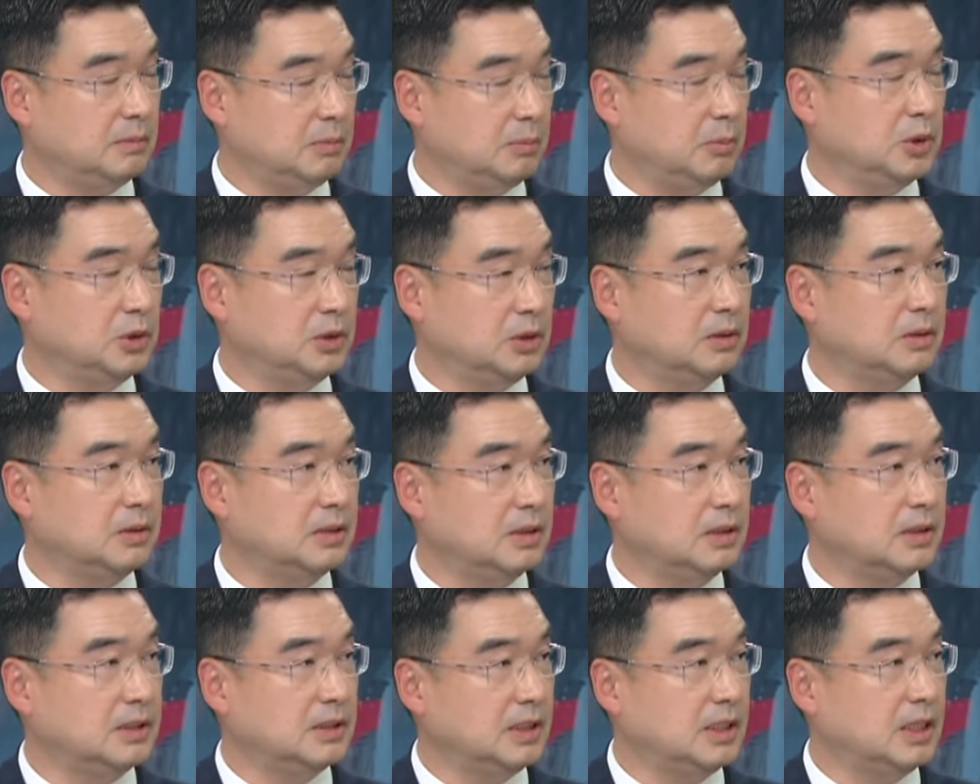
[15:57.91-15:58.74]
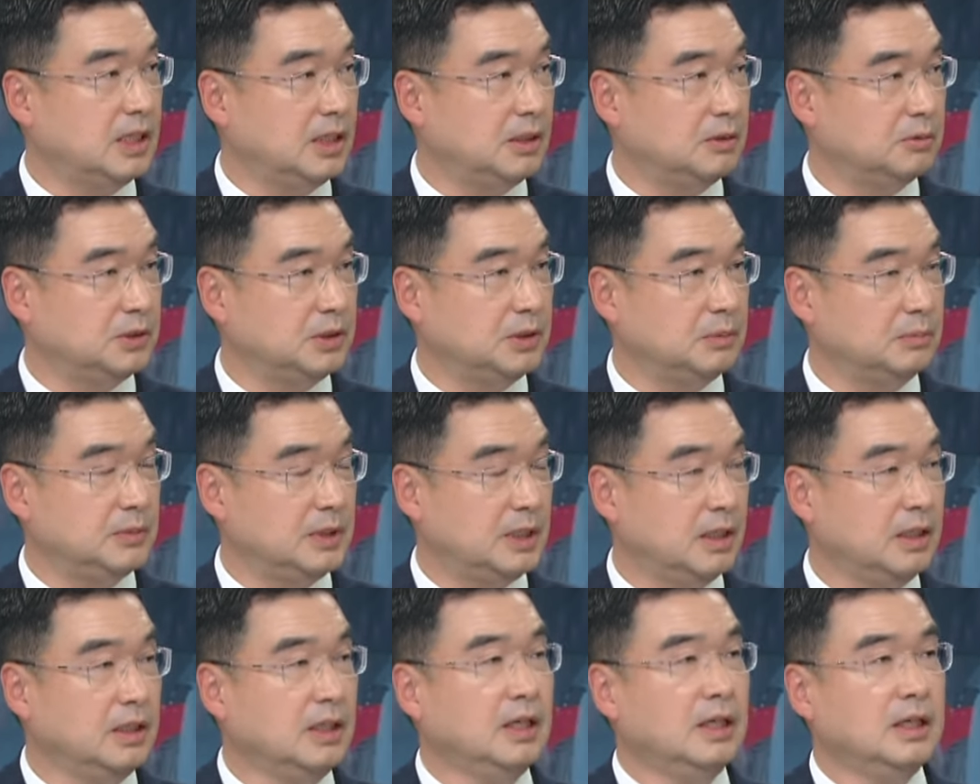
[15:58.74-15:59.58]
뭐 저는 그렇게 생각하고
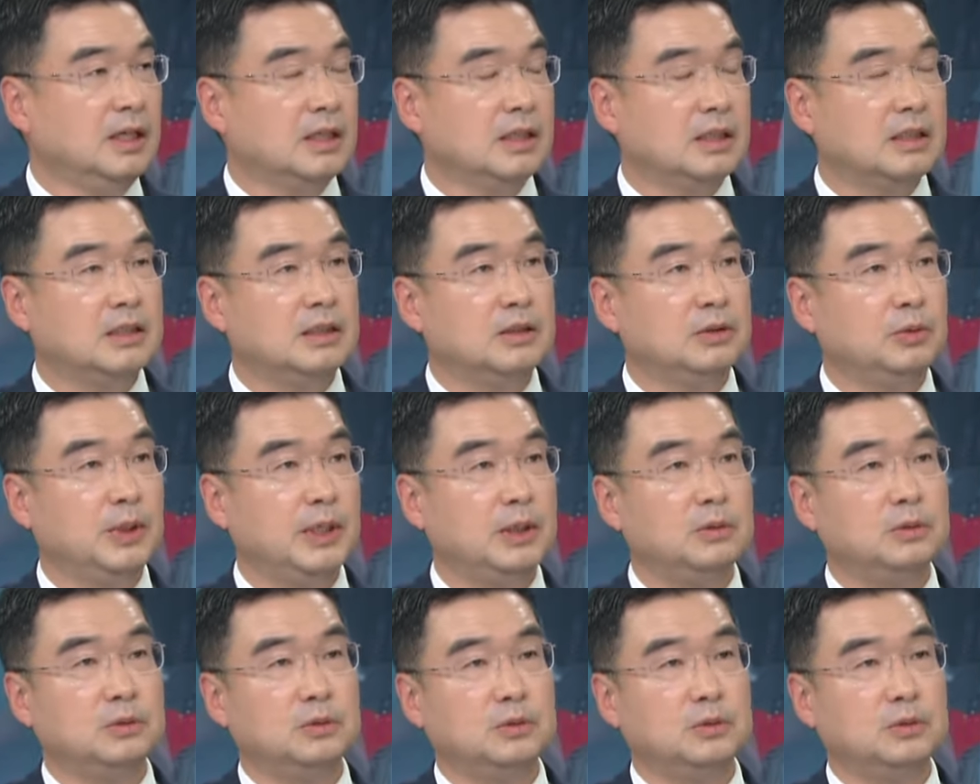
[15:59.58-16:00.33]
있습니다. 네. 그 외에도